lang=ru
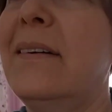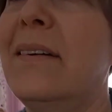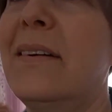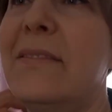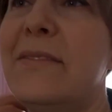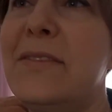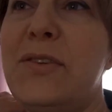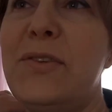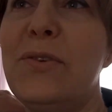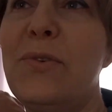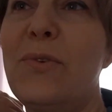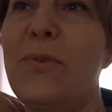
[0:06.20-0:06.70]

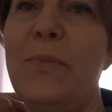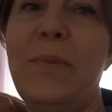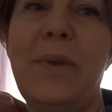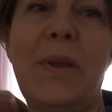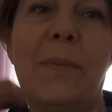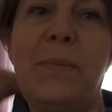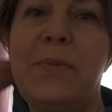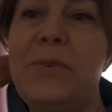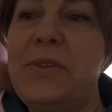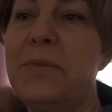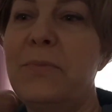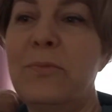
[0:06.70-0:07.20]
Все у меня
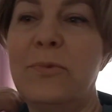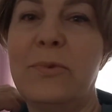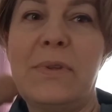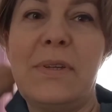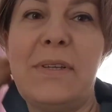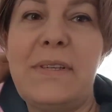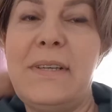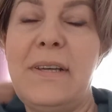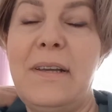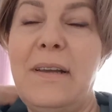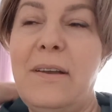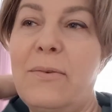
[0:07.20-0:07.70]
почему-то
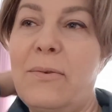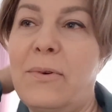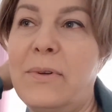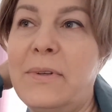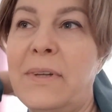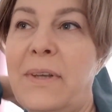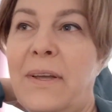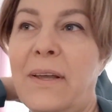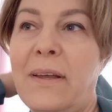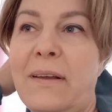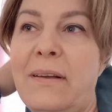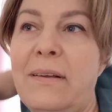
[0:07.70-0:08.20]

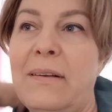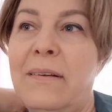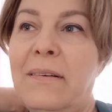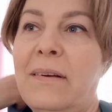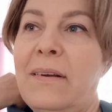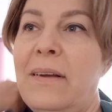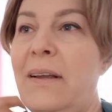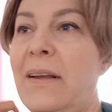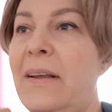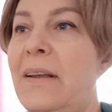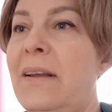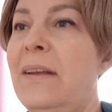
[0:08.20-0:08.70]
зеленые.
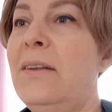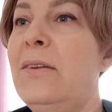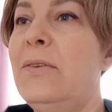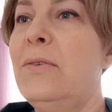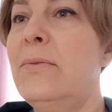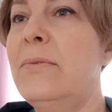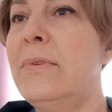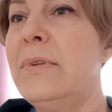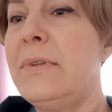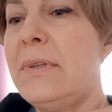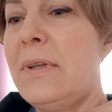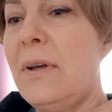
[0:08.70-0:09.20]

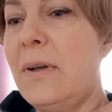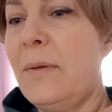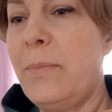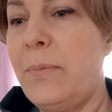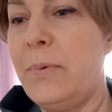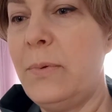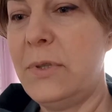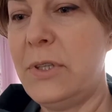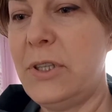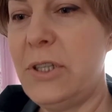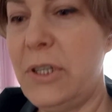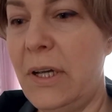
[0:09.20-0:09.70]
Ну вот так
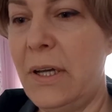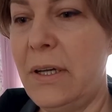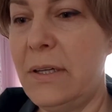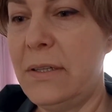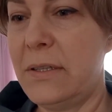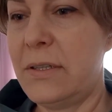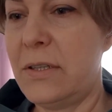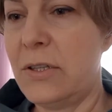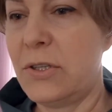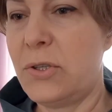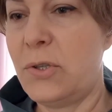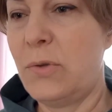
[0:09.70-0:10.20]

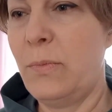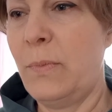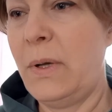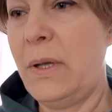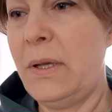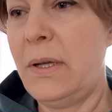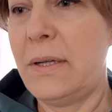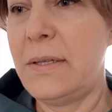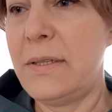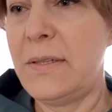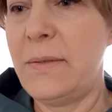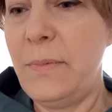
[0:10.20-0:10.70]
получается, что мои
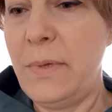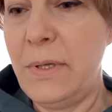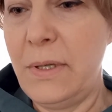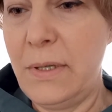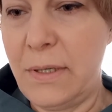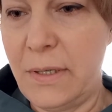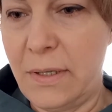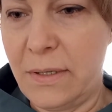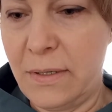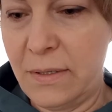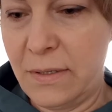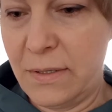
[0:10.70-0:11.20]

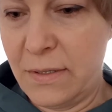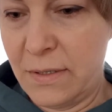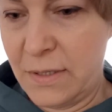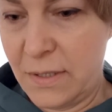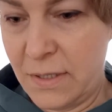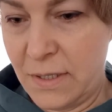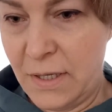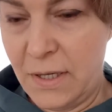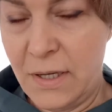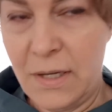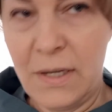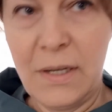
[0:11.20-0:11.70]
размеры
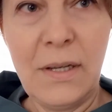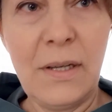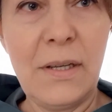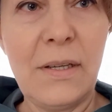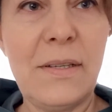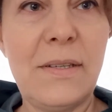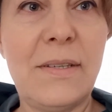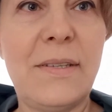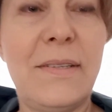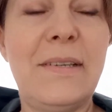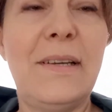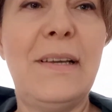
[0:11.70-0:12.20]

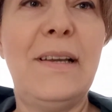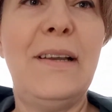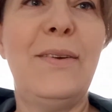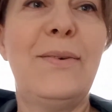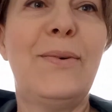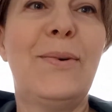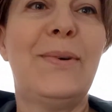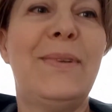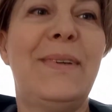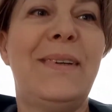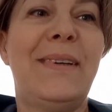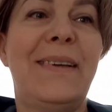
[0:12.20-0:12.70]

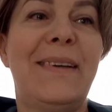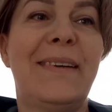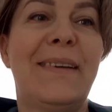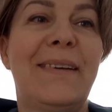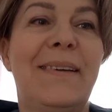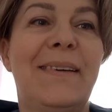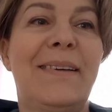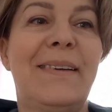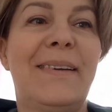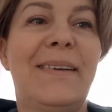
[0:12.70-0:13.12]
зеленые.